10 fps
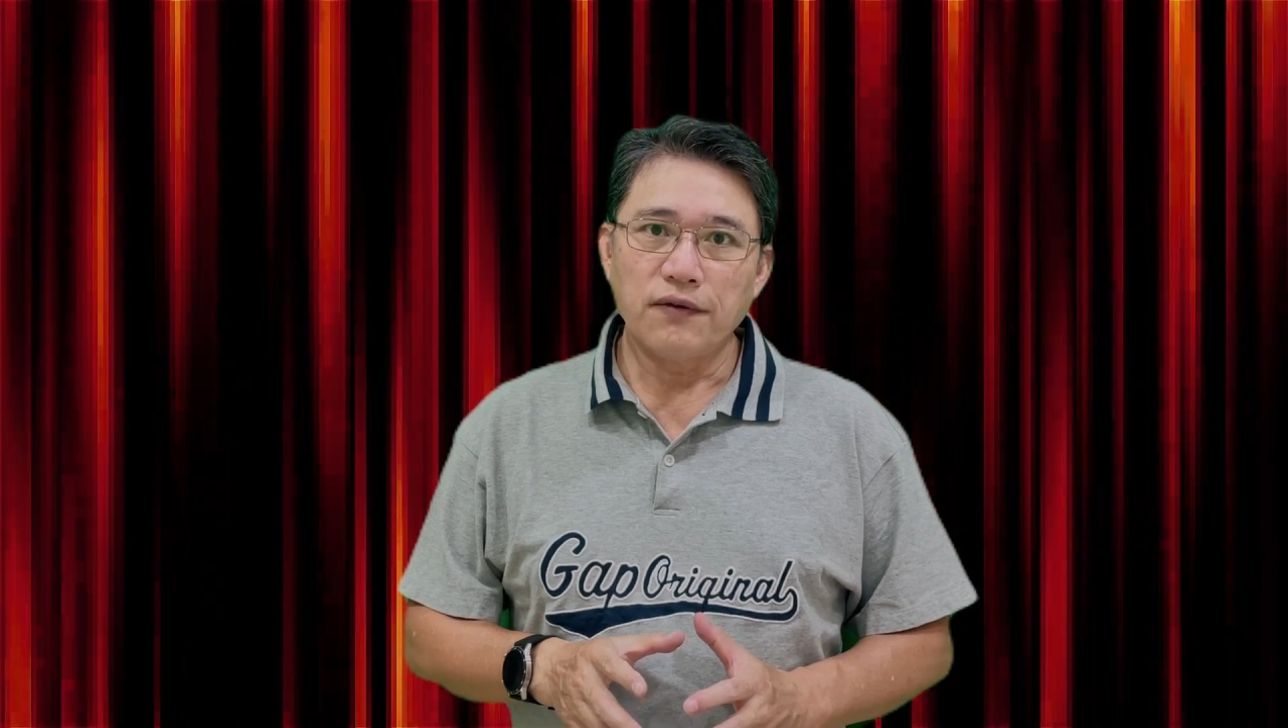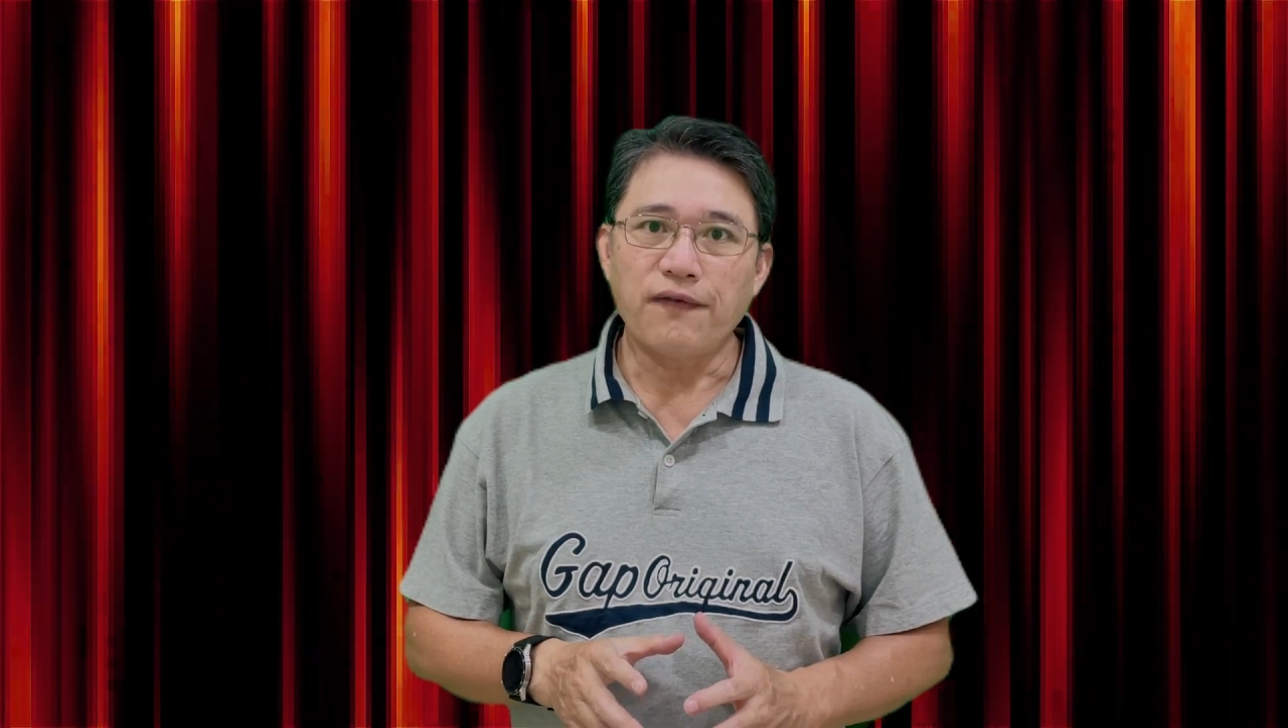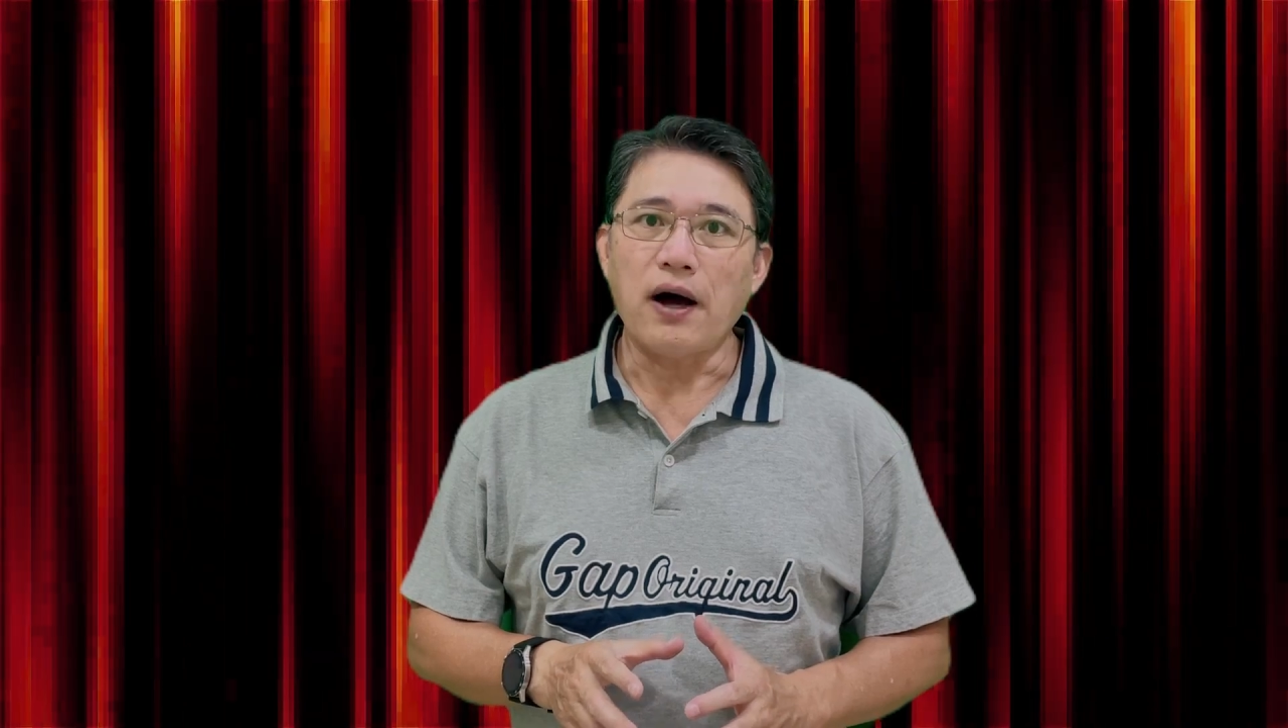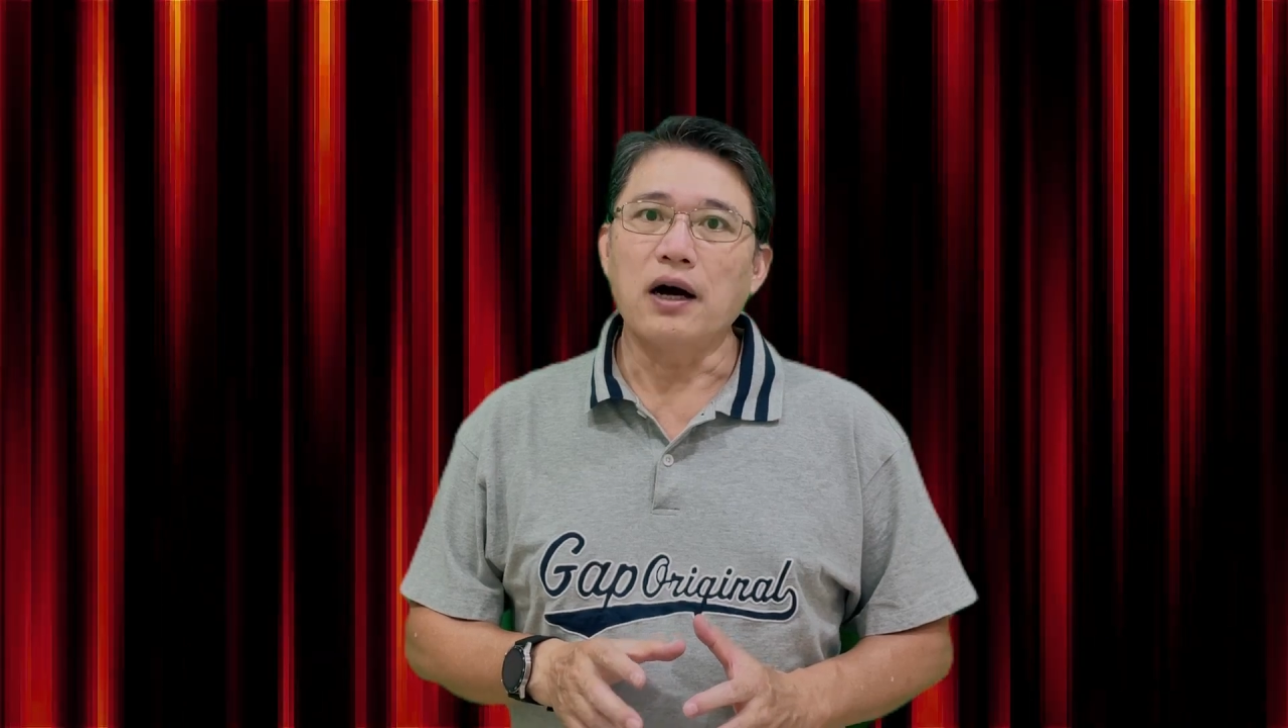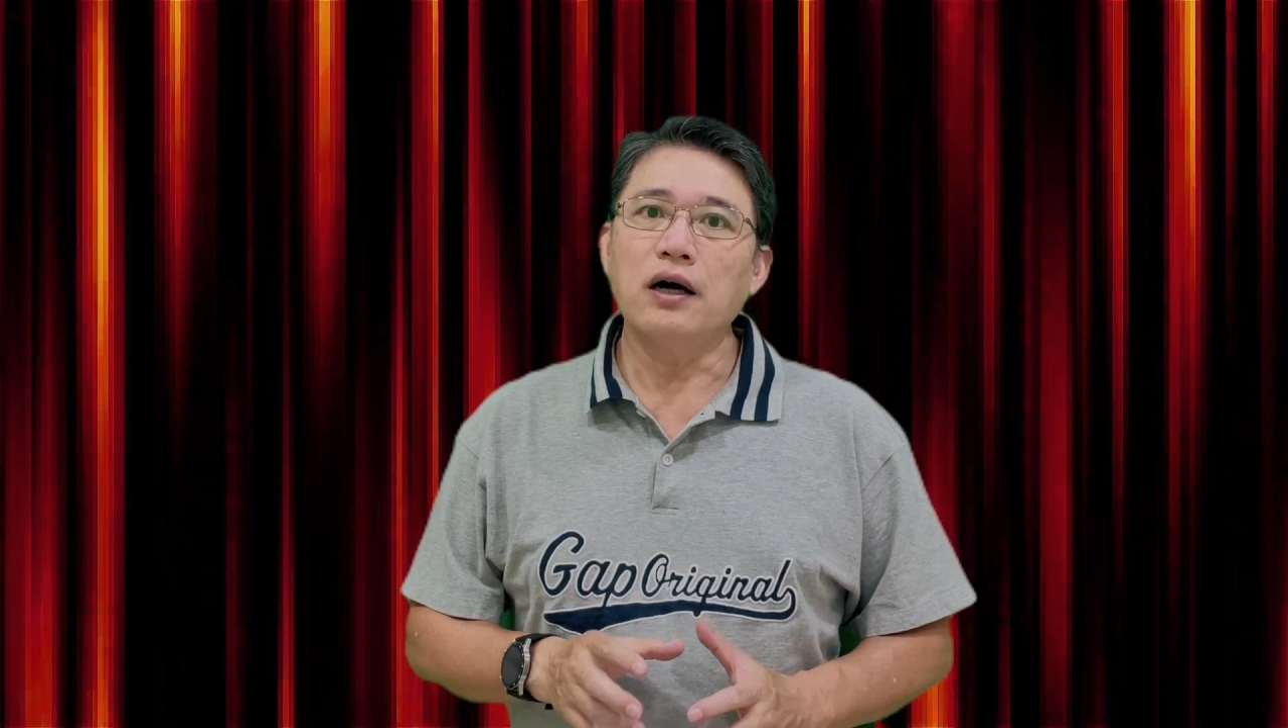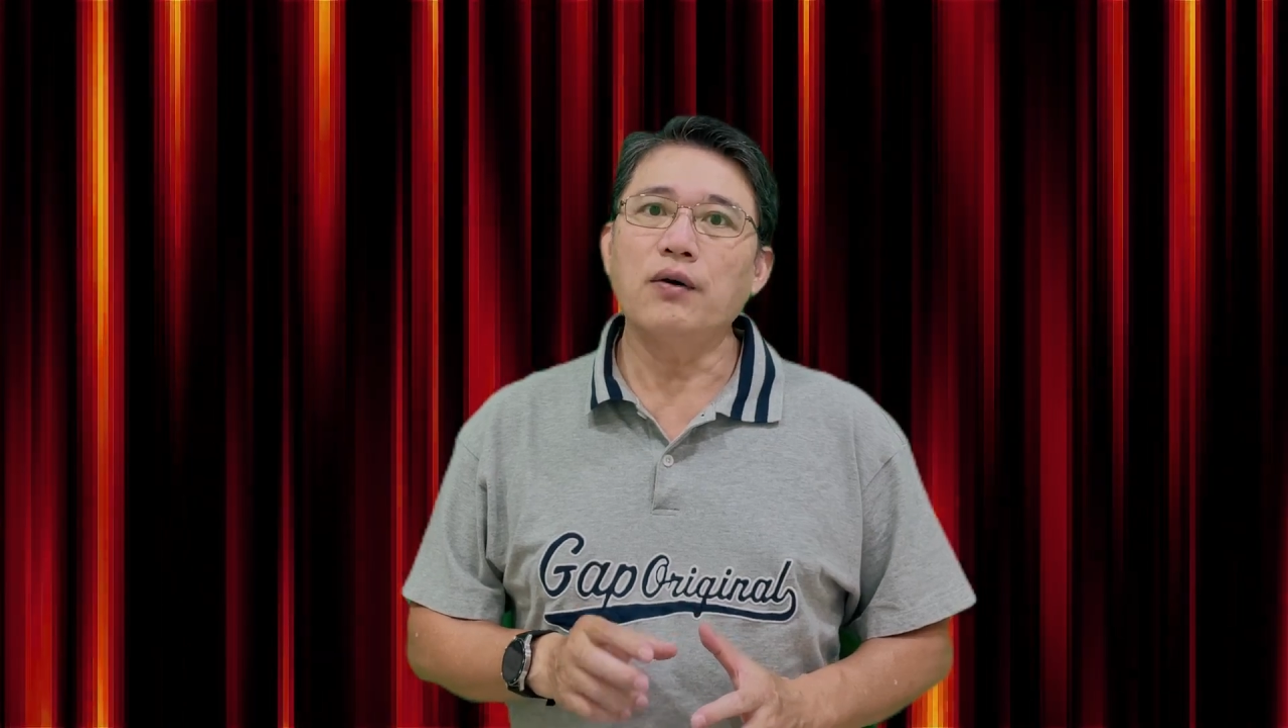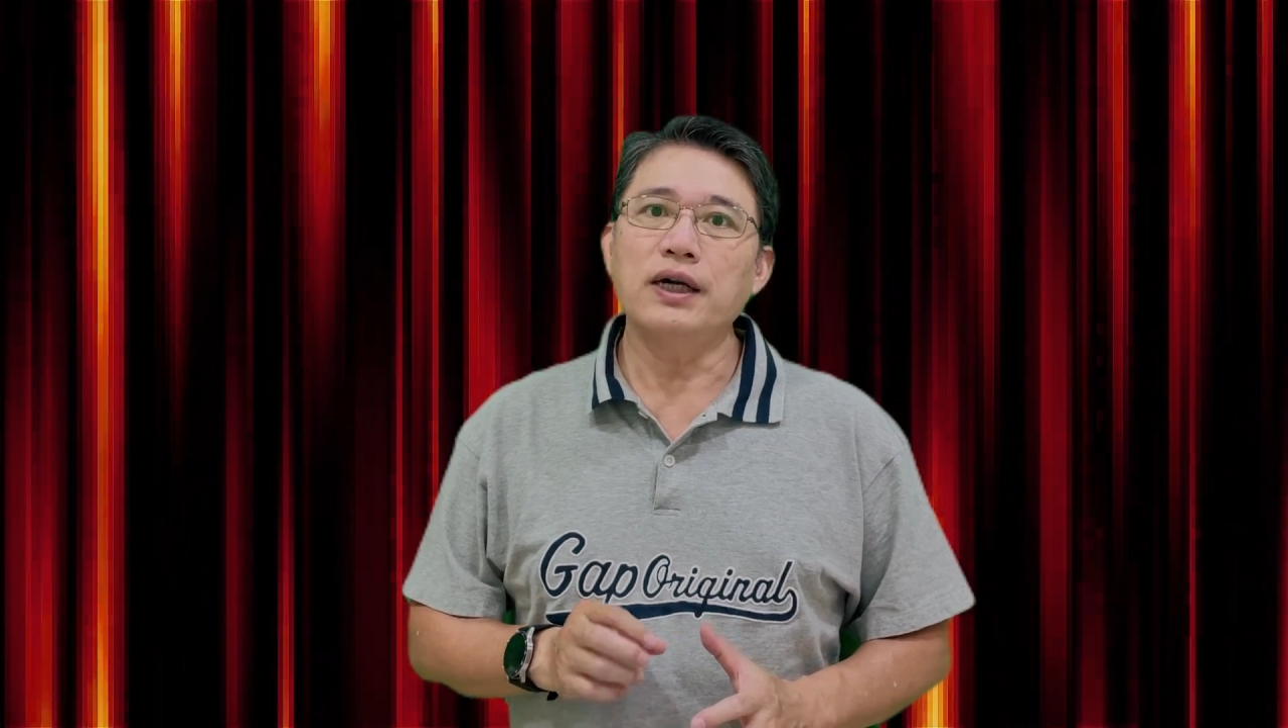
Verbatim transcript: 反而会